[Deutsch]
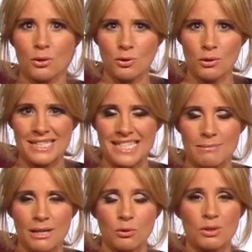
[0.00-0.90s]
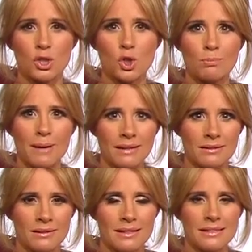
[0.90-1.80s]
glücklich gemacht. Und das
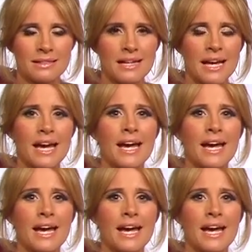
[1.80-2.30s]
Spannende ist,